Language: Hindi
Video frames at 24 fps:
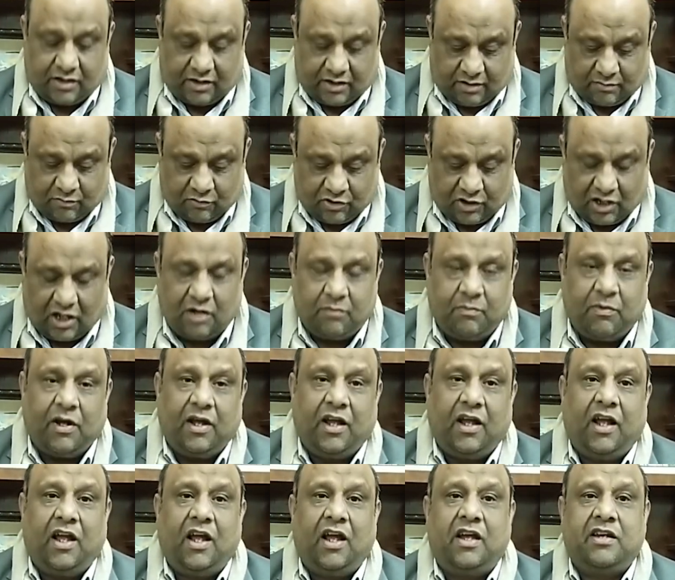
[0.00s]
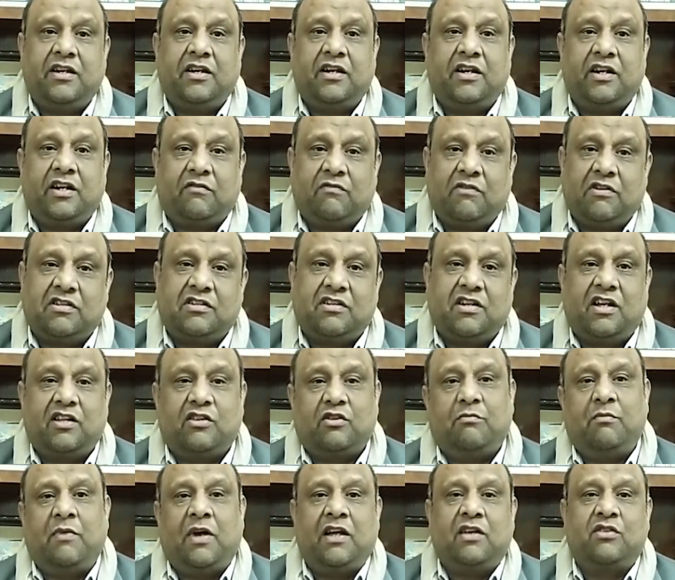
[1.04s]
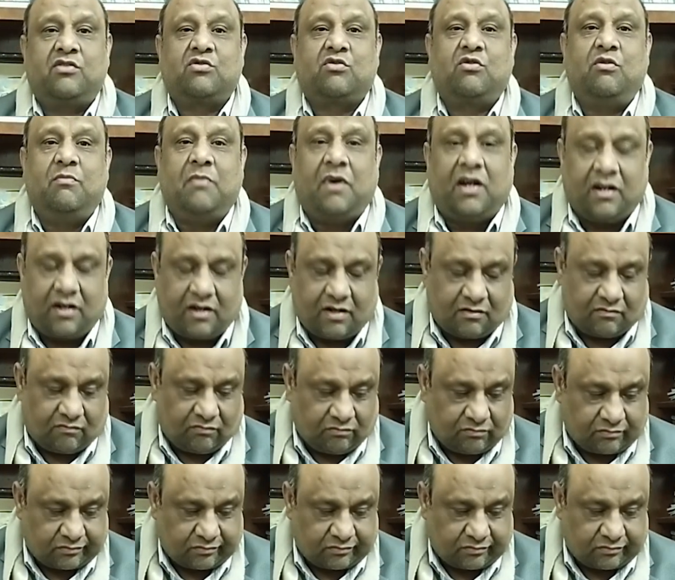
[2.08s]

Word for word: मुतालबा है या रिक्वेस्ट है तो मैं इसको मान रहा हूँ